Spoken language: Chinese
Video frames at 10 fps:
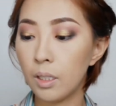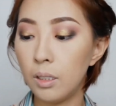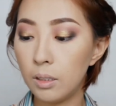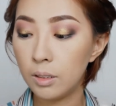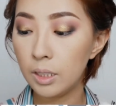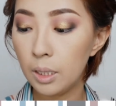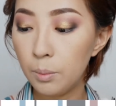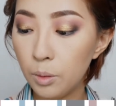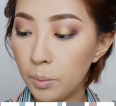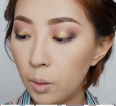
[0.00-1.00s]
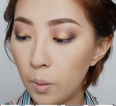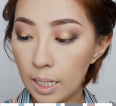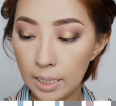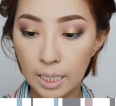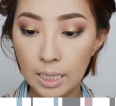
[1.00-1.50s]
好，下一步我们
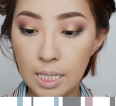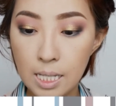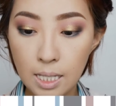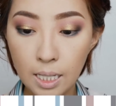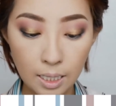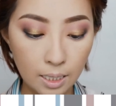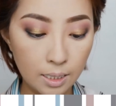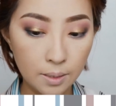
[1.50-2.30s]
画眼线。